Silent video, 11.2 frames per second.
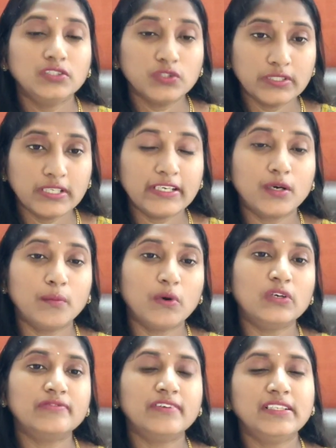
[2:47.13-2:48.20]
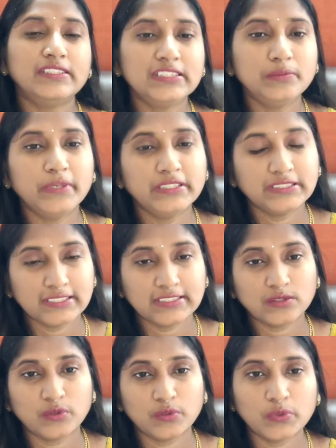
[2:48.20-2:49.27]
సో దాని యొక్క మార్ఫాలజీ బేస్
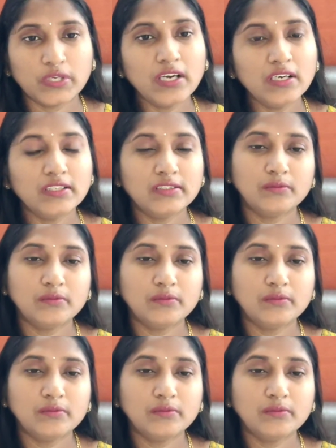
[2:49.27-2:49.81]
చేసుకొని కూడా